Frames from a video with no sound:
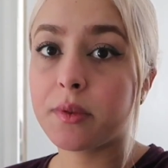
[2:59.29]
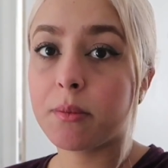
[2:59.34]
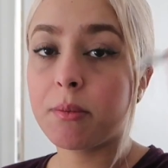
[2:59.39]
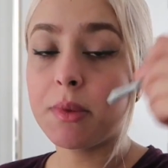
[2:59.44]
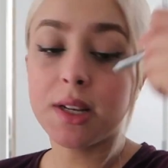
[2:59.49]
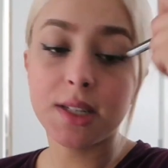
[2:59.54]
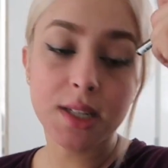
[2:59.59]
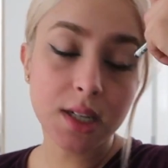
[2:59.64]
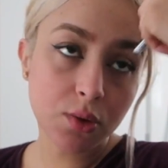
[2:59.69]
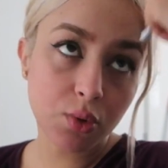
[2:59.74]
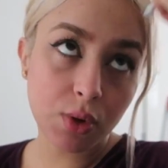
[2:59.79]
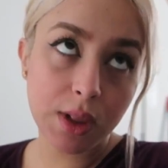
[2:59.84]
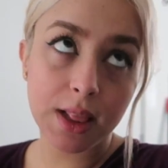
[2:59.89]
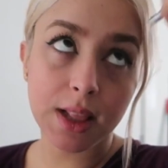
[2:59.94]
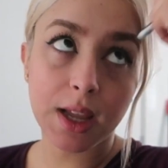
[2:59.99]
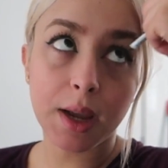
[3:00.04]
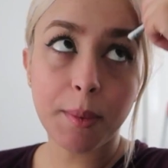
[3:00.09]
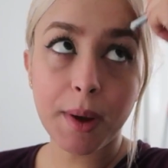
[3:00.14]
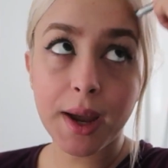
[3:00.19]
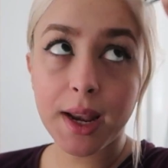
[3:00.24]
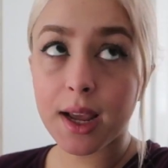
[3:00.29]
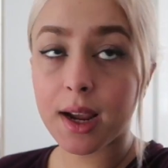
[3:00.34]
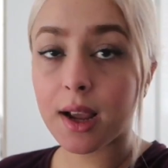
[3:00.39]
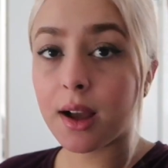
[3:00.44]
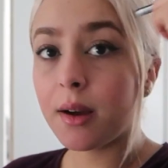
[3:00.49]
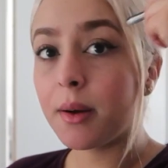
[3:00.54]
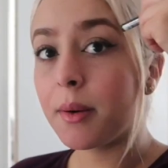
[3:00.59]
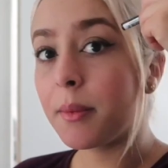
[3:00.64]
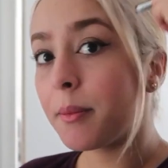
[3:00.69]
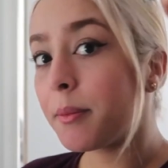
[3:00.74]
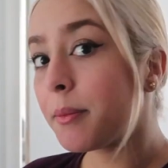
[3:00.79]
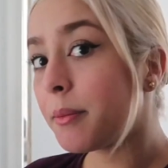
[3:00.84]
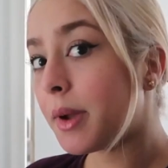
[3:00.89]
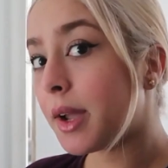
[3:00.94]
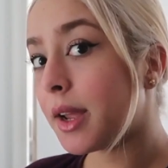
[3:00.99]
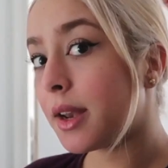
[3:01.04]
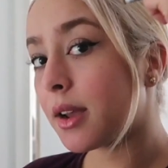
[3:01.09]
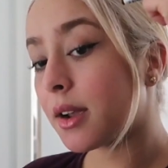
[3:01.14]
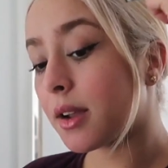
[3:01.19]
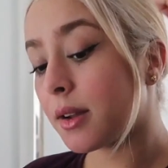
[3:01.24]
من التحت وطلعي بحال هكا
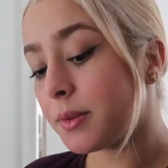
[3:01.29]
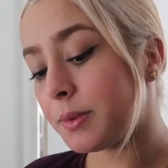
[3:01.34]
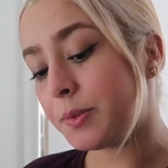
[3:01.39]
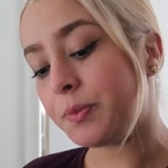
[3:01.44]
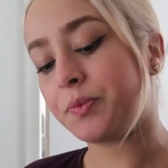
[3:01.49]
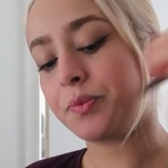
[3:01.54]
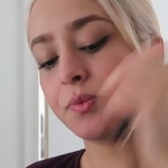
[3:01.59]
بحال هكا